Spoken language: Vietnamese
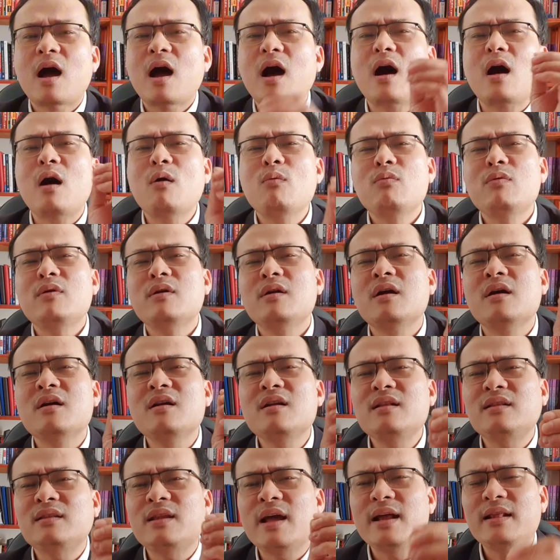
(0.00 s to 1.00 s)
ông
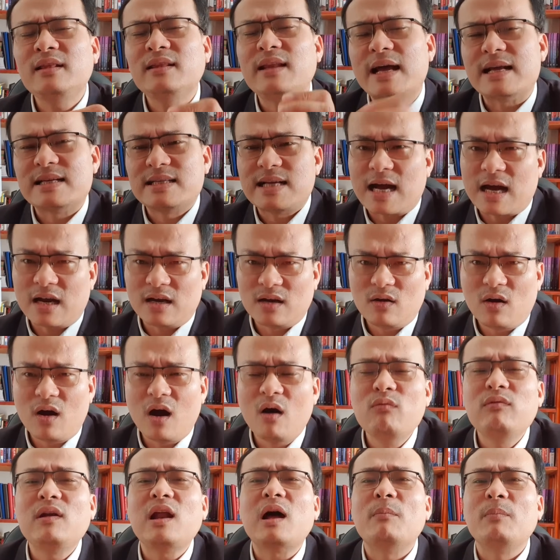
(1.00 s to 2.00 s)
đứng tên tài sản đó
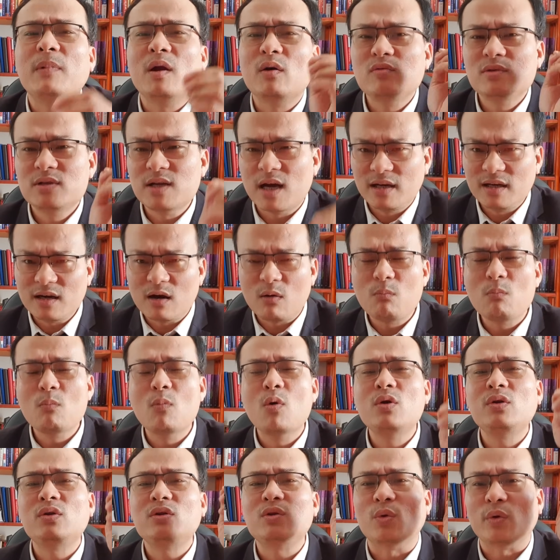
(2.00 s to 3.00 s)
ông làm nông dân ông
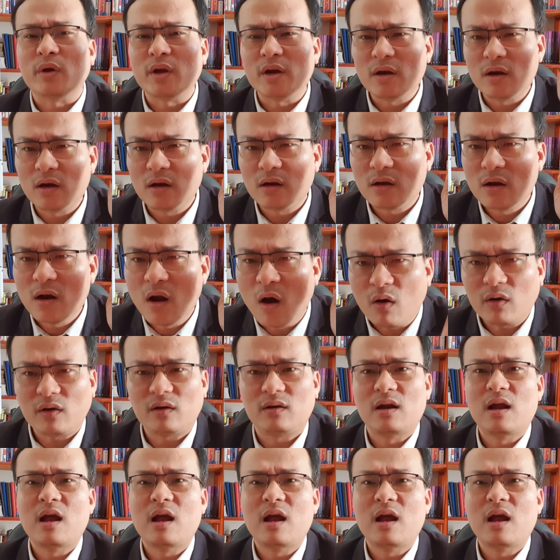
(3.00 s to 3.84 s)
buôn tuổi đót